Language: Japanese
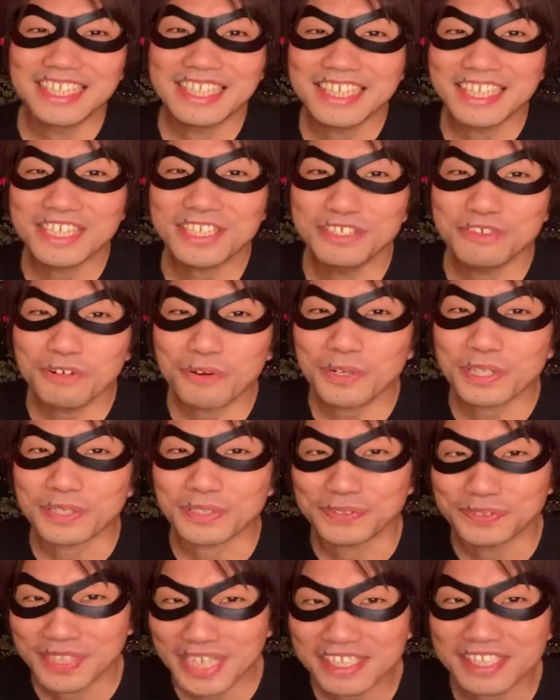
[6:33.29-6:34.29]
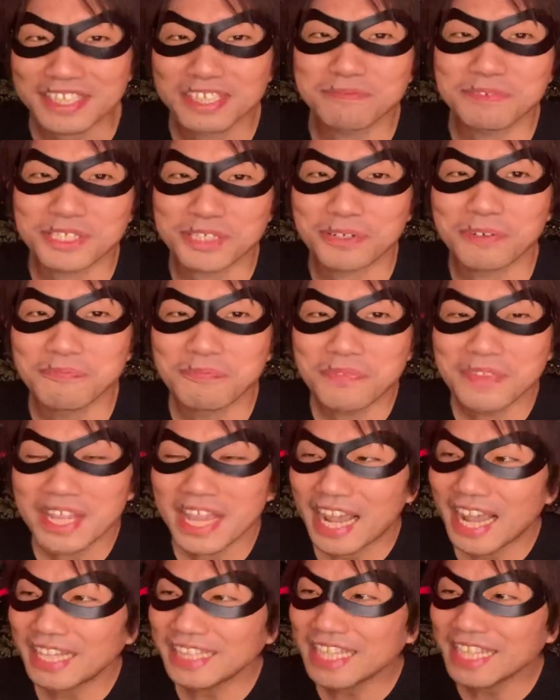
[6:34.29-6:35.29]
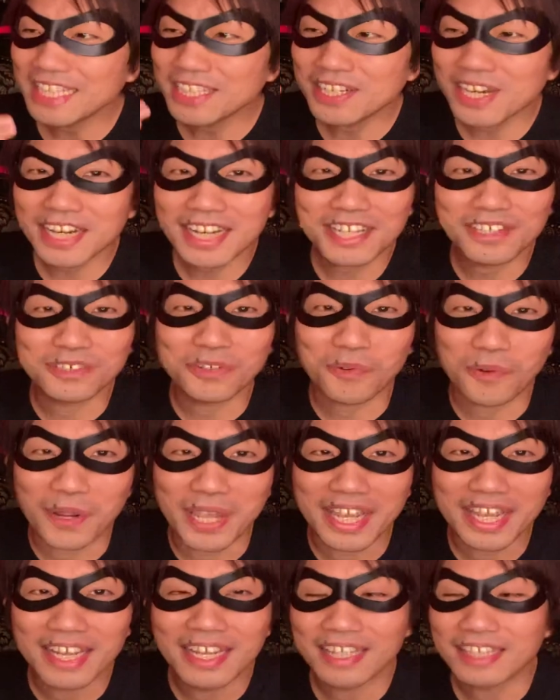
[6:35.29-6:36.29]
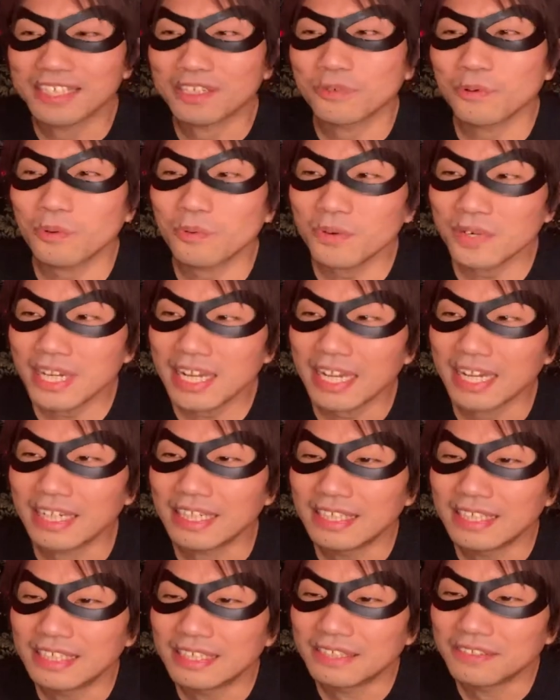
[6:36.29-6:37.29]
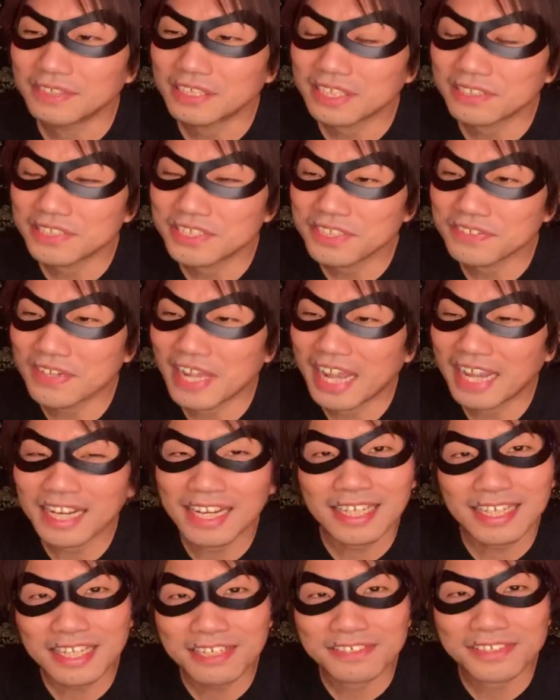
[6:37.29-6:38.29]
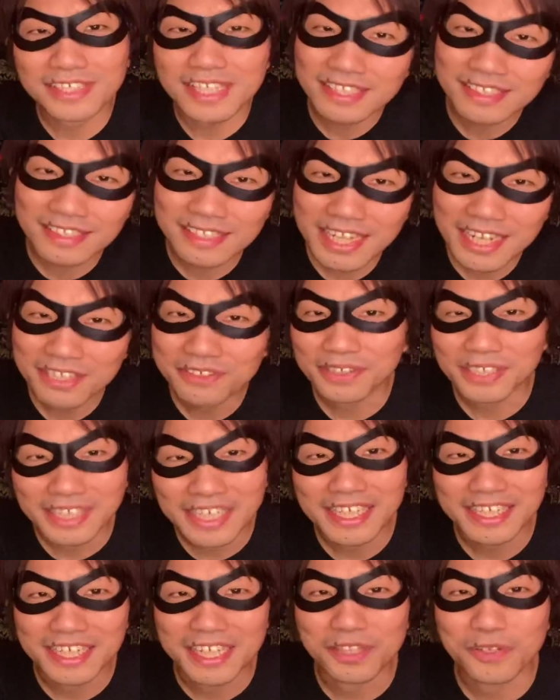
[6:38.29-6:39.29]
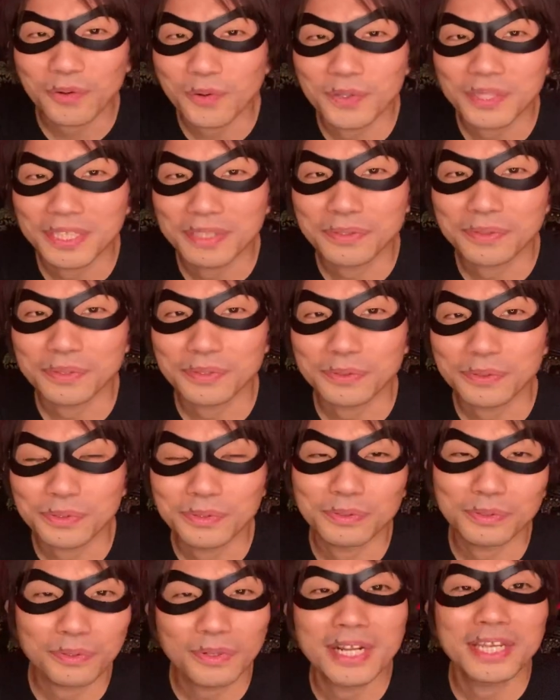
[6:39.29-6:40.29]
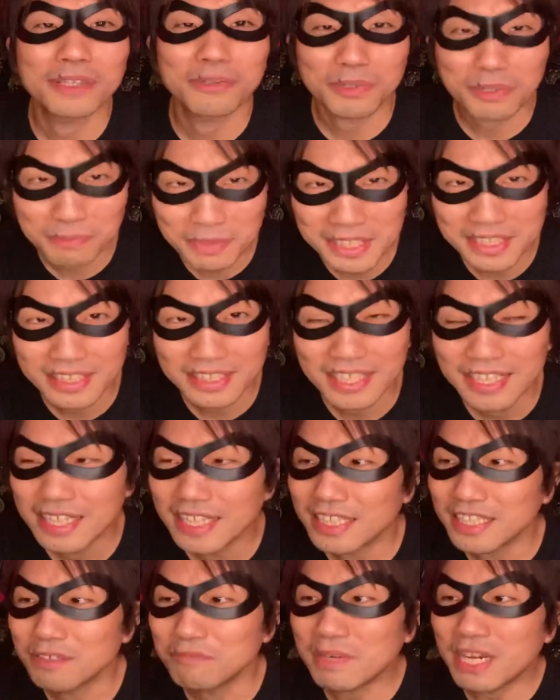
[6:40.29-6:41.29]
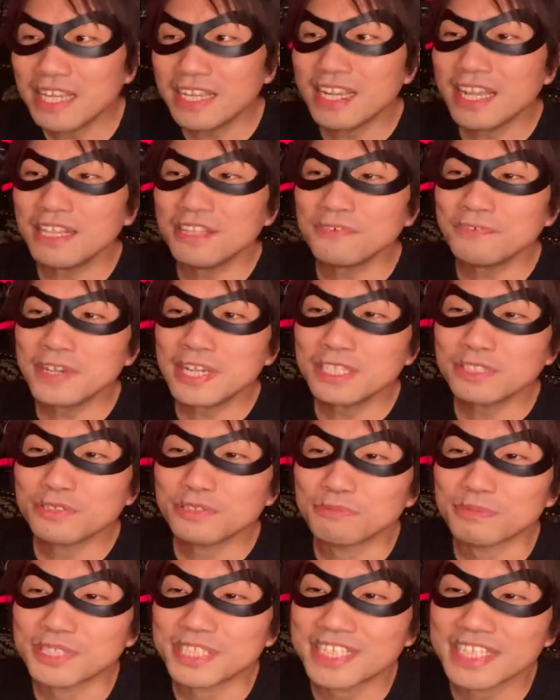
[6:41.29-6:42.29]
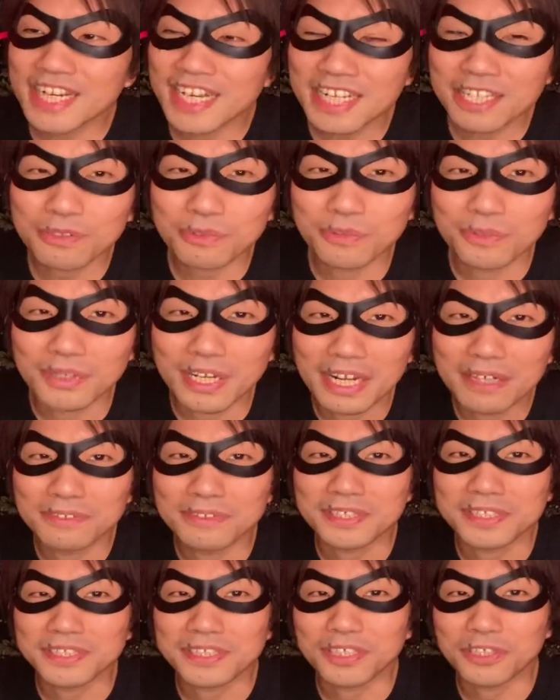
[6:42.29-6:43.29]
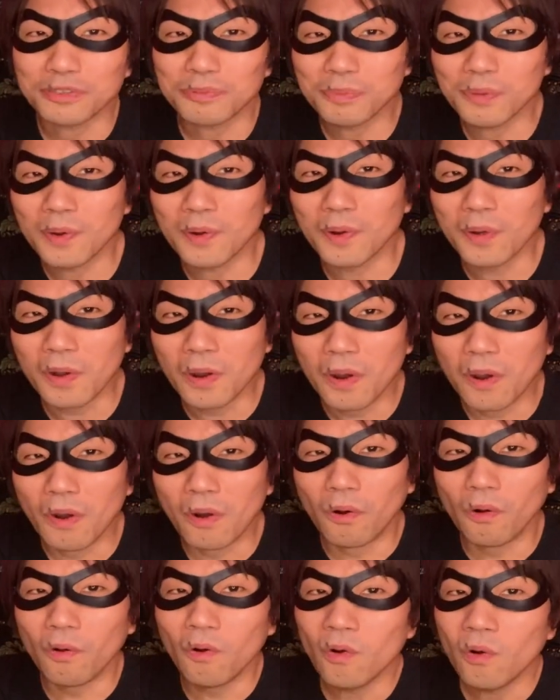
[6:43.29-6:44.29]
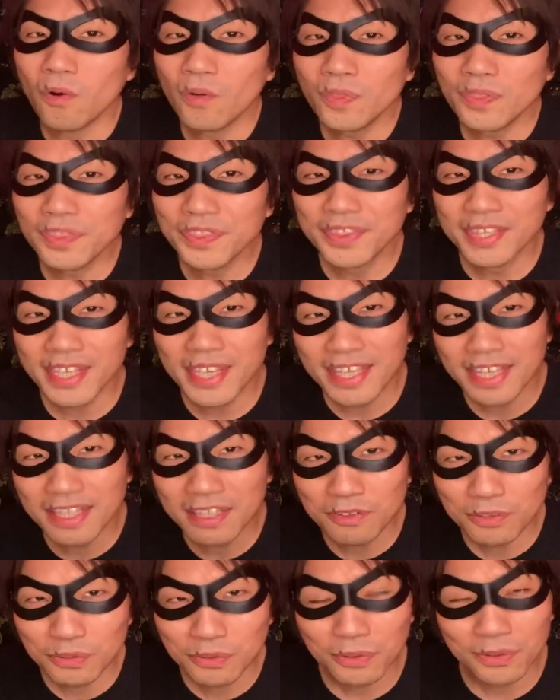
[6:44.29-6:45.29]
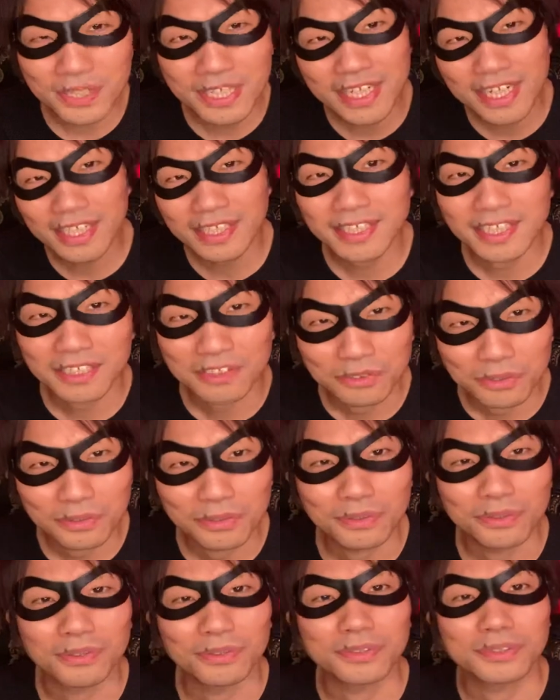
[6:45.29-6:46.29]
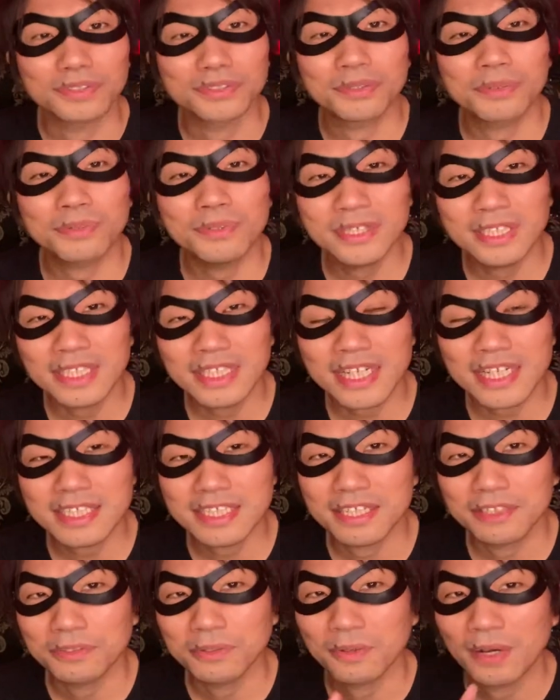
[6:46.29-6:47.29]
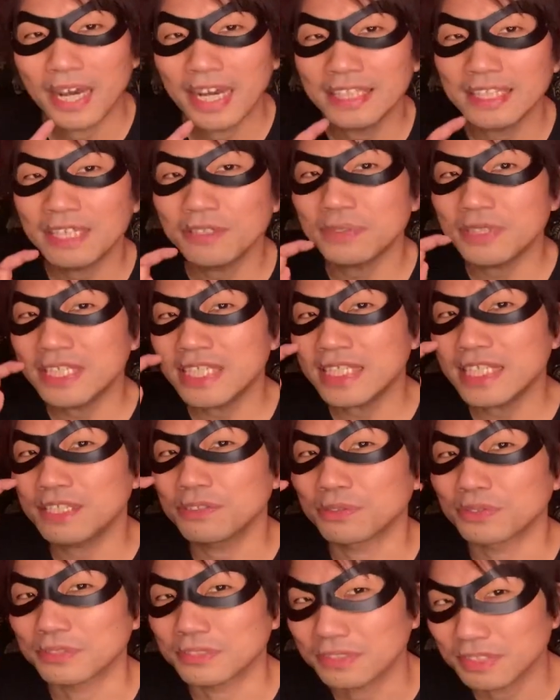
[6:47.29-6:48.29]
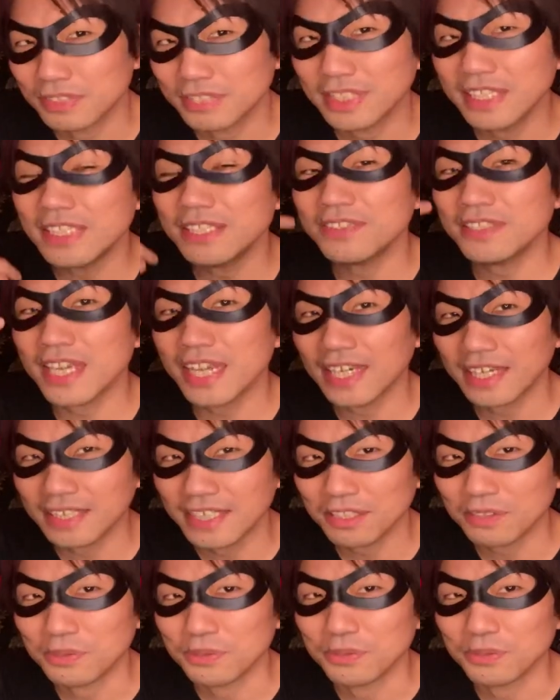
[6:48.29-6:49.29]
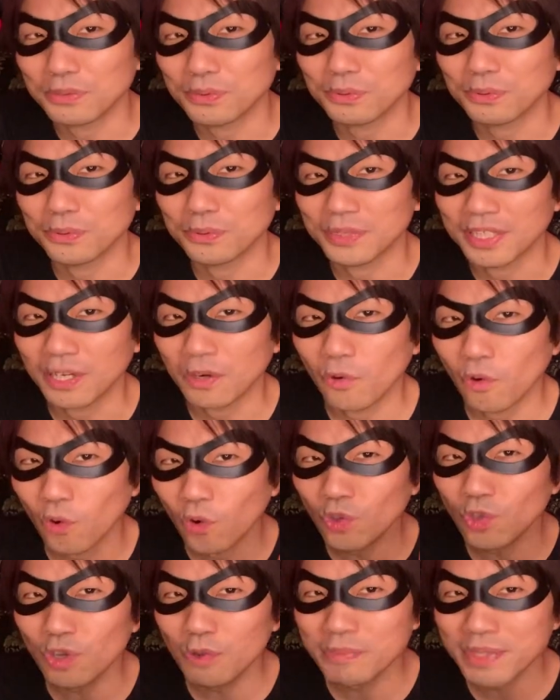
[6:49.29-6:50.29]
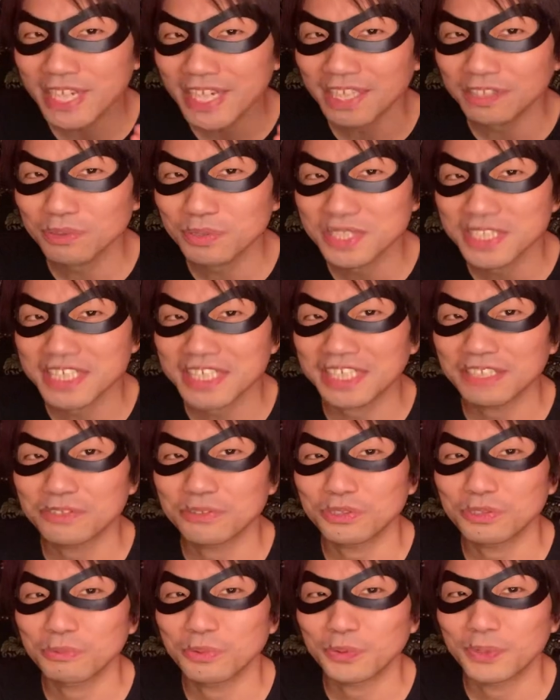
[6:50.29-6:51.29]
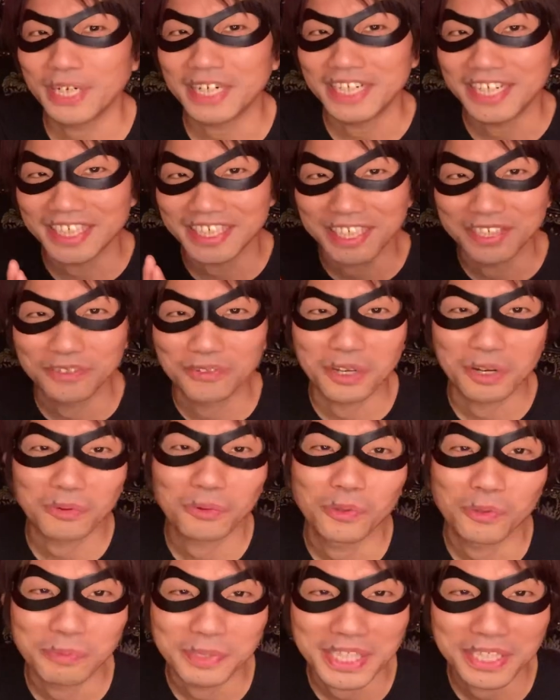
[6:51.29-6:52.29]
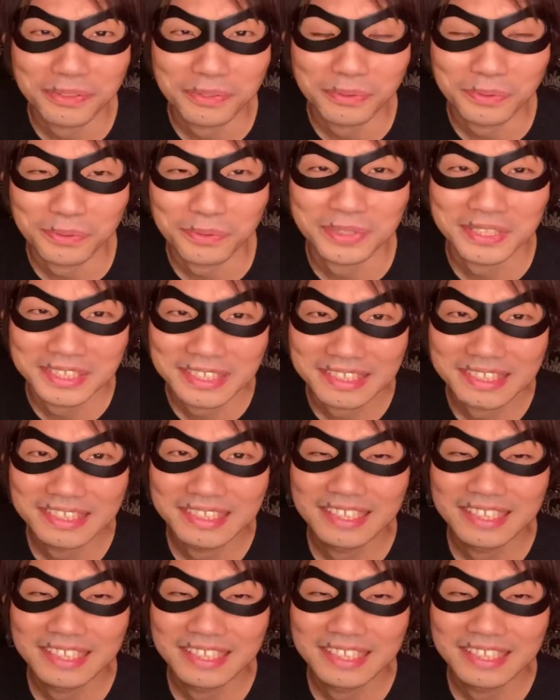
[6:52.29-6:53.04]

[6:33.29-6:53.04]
理由大きく2ついきましょう。鼻にかかる声で、ここが私は儚く切ないのがレイレイの声だというふうに捉えております。でマリアンヌ・フェイスフルも近いところあるんですけども、音程の取り方とそこに対しての鼻の息の突き抜け方というところで、好みがどっちかというと僕はレイレイの方が好みだということです。